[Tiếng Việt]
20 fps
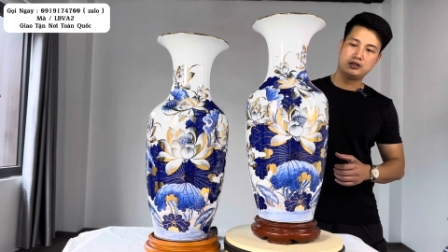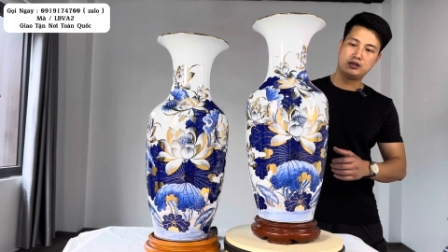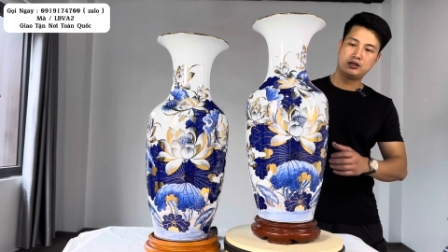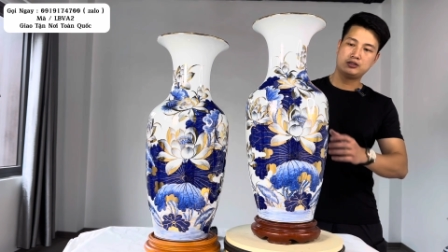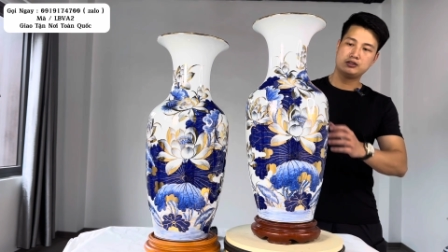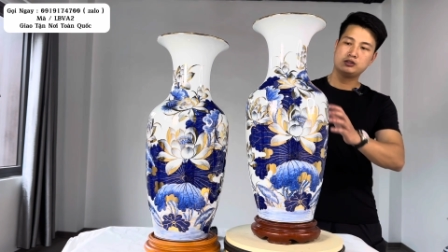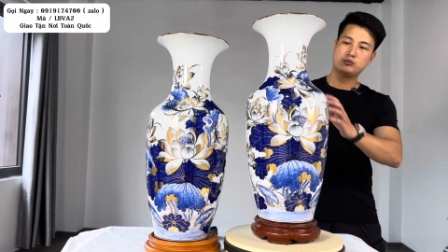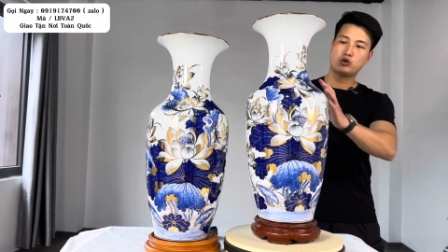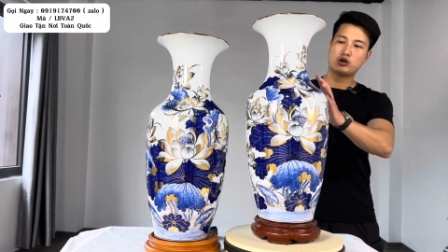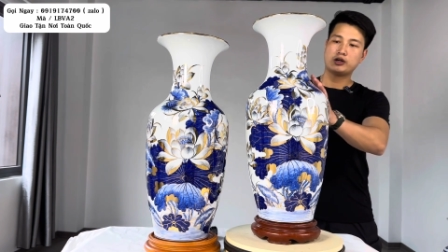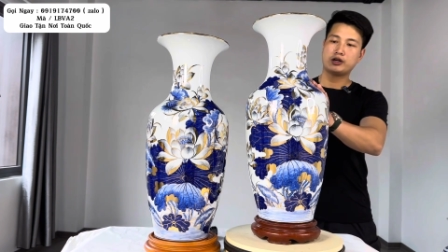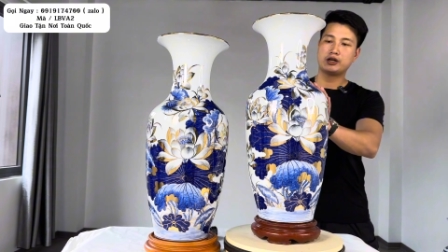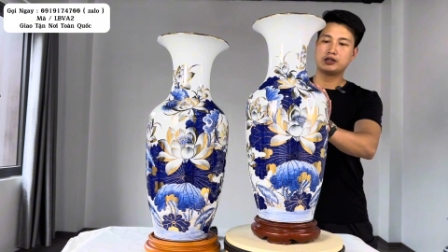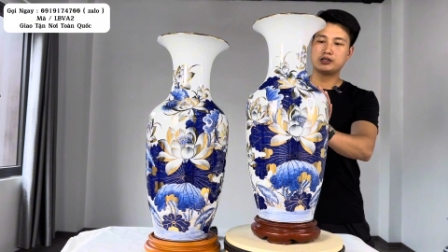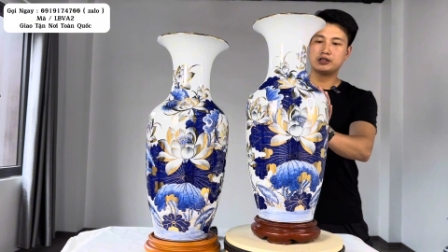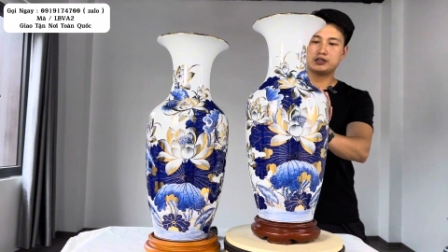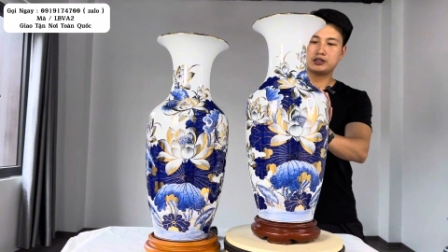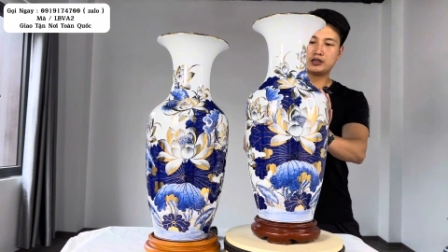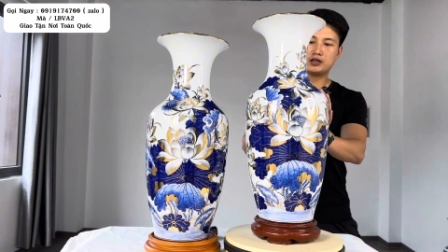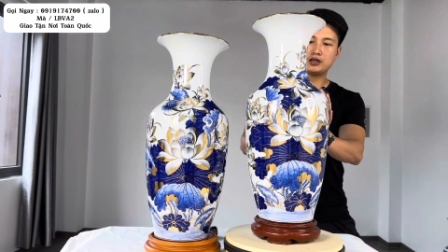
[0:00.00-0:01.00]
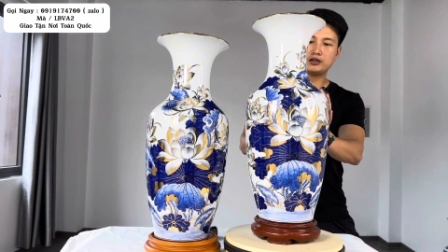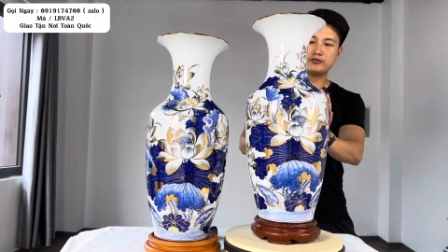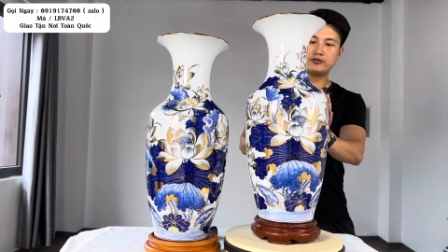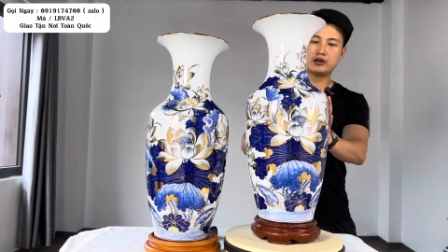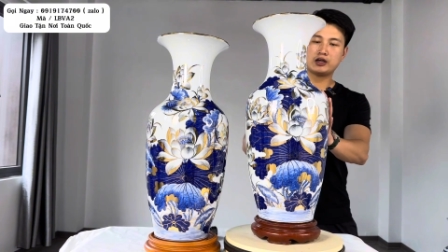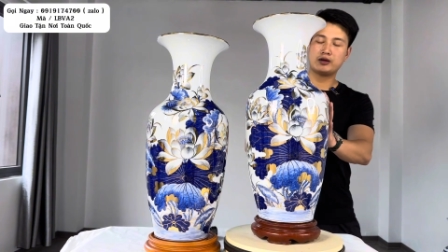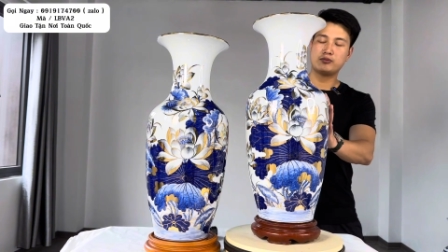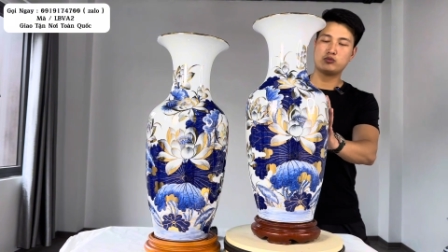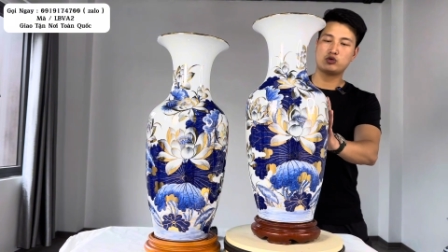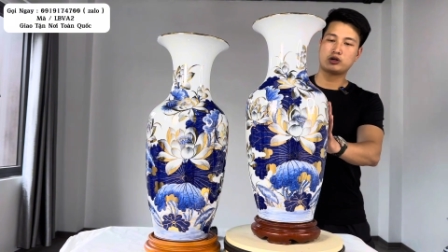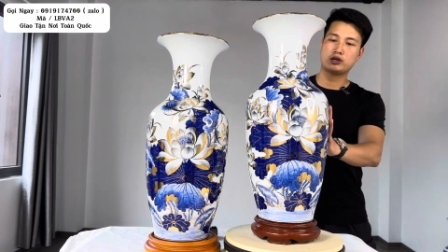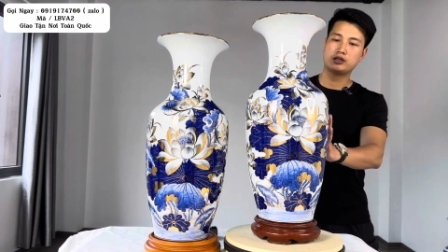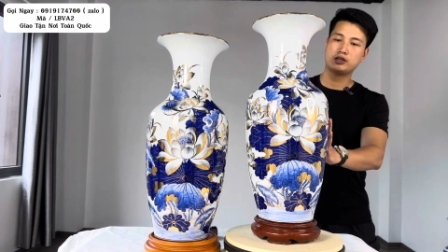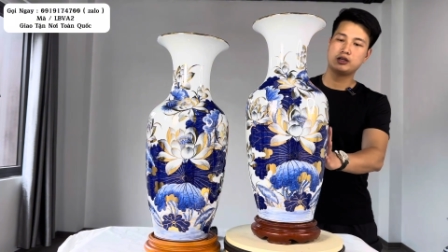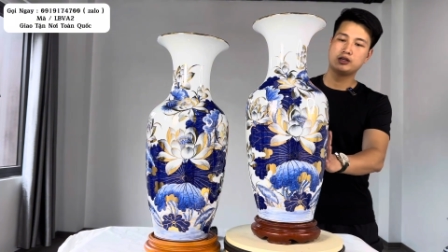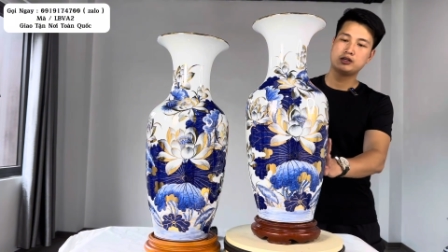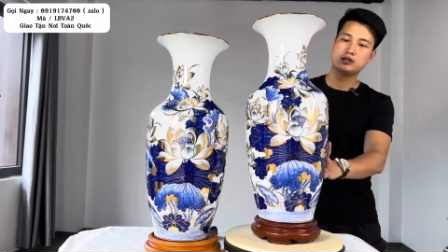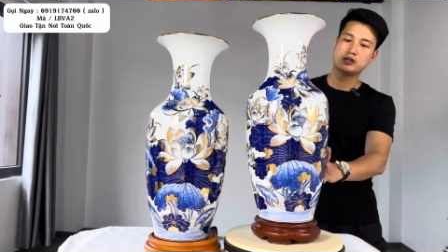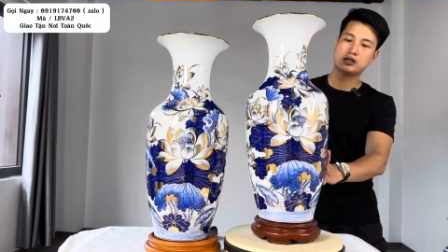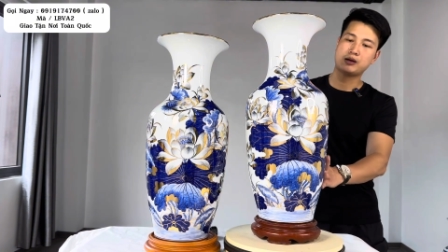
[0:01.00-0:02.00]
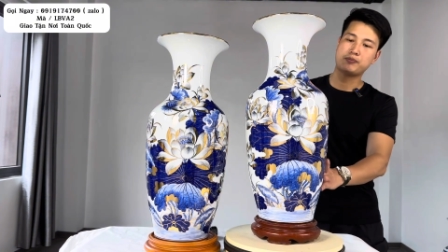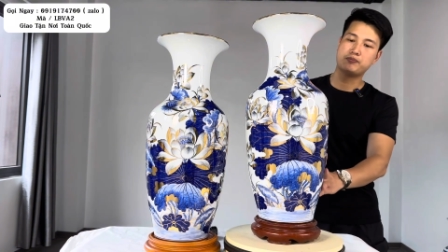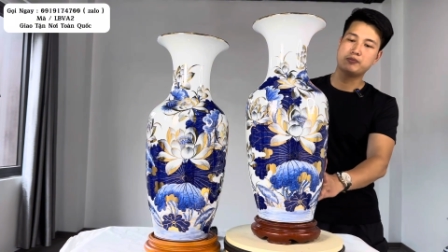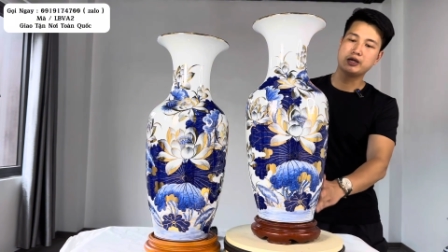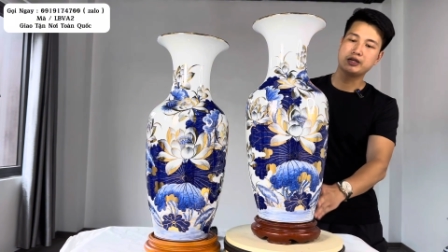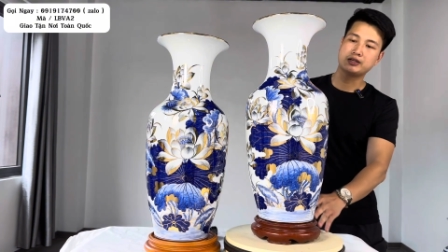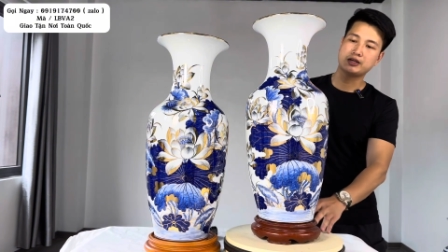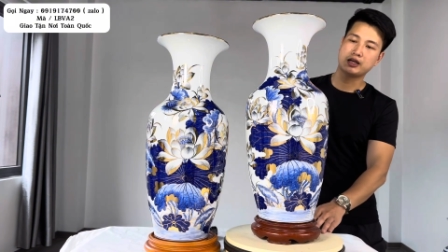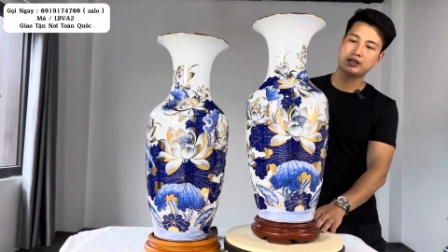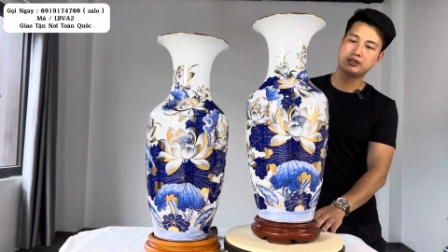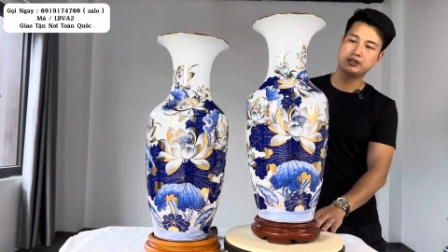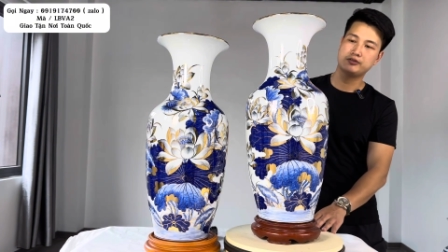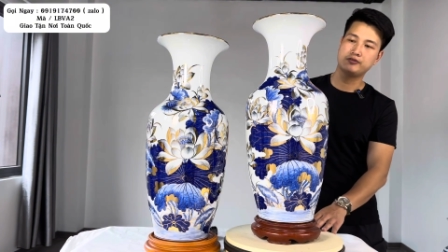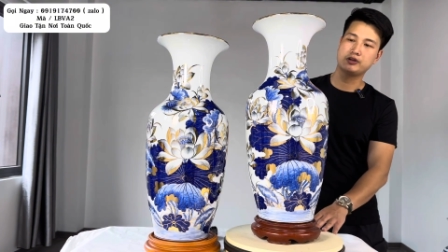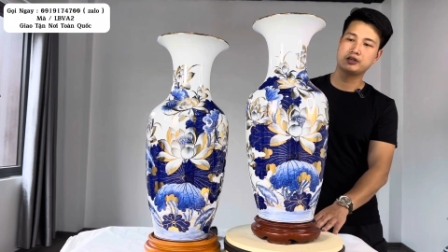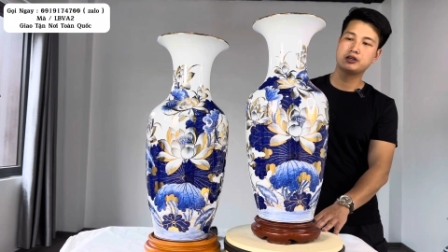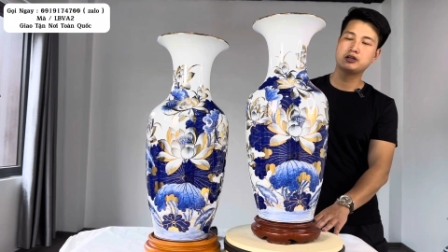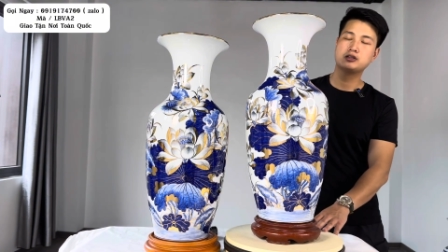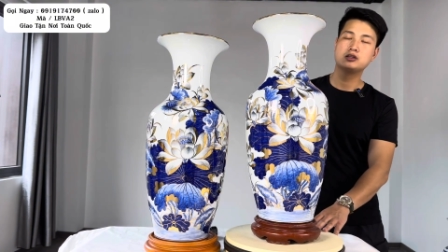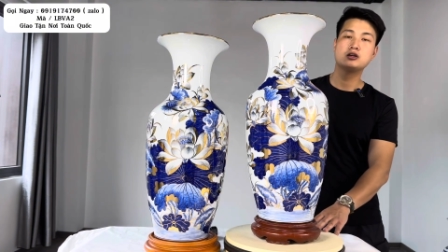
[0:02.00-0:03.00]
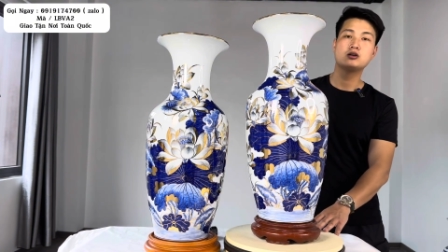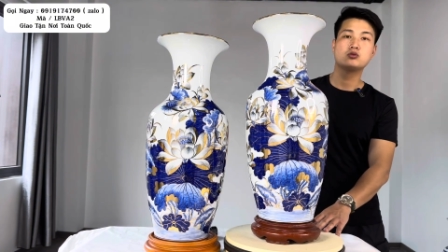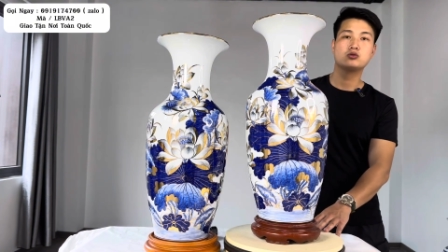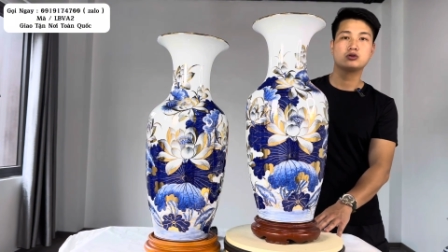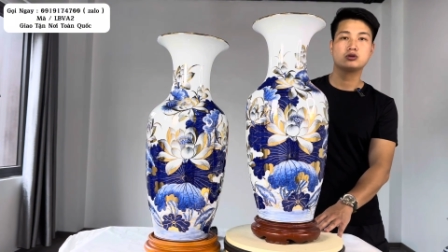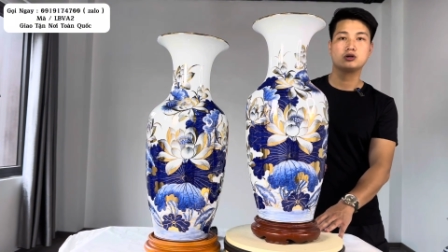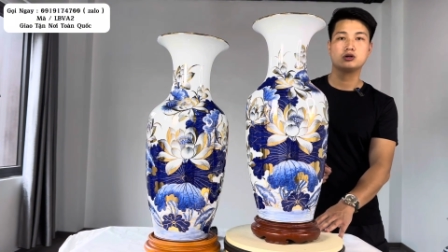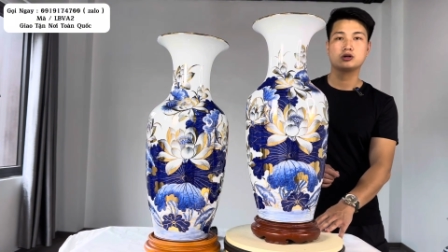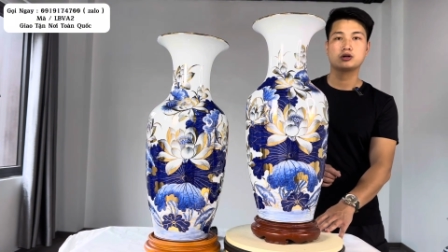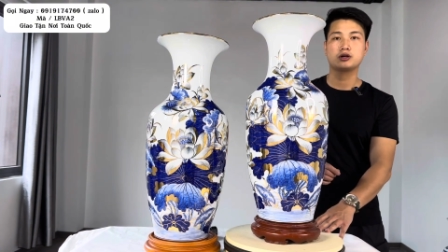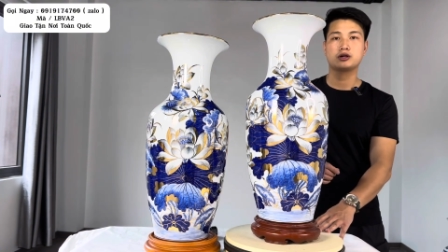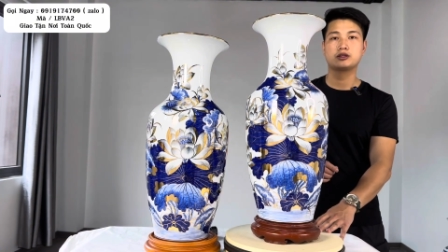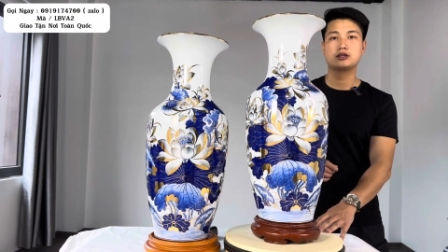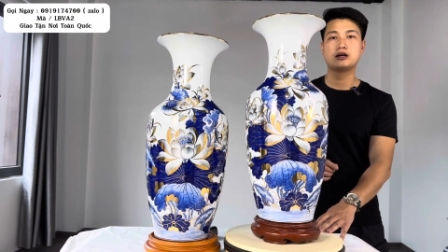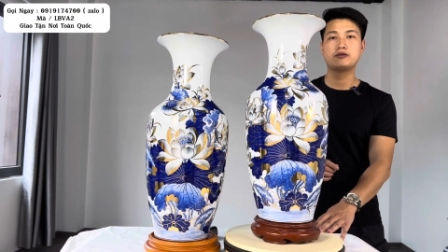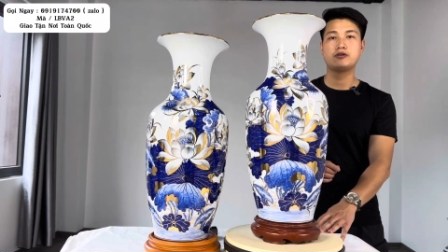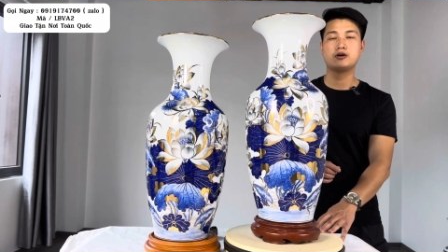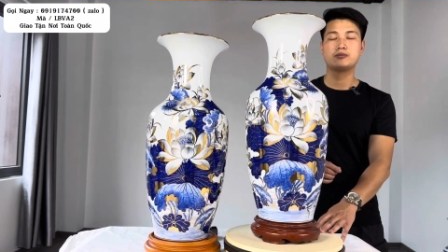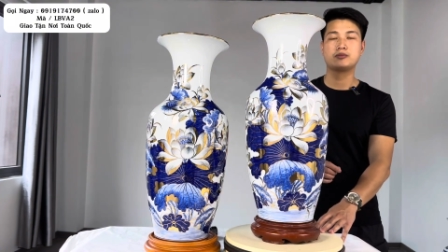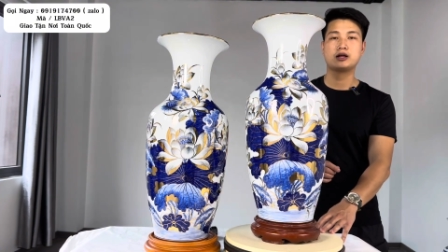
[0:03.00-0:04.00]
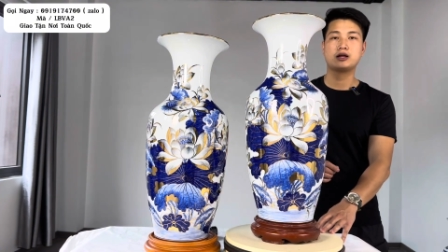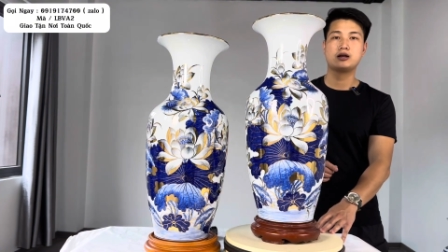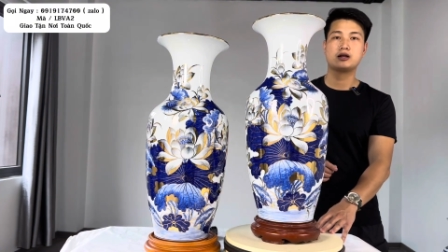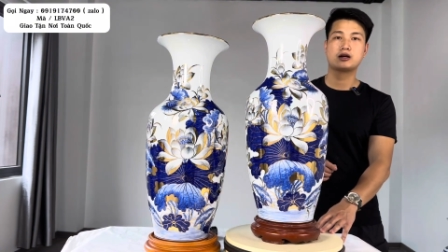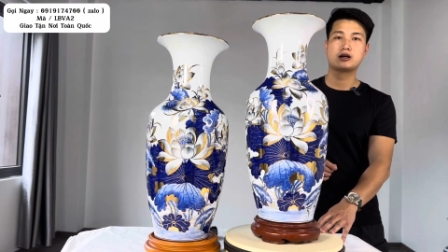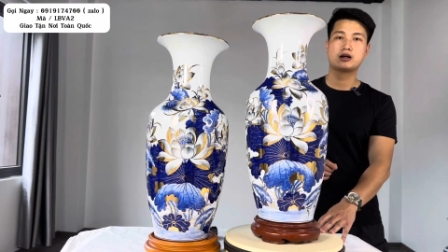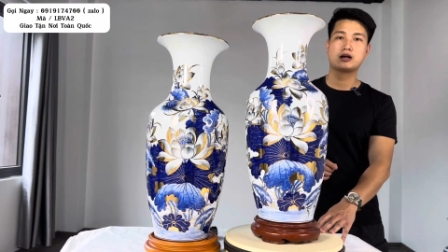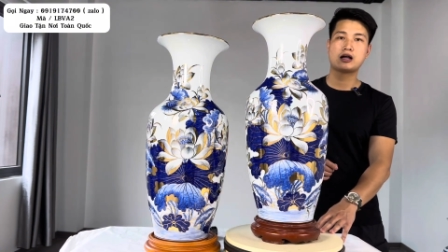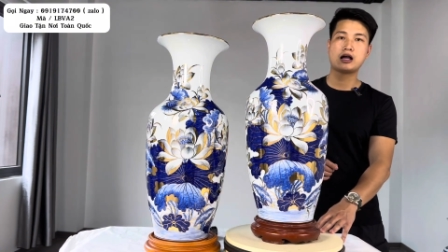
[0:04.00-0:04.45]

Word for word: À, như mọi người đang nhìn thấy đây về một cái cặp bình này với kích thước của cái tác phẩm này là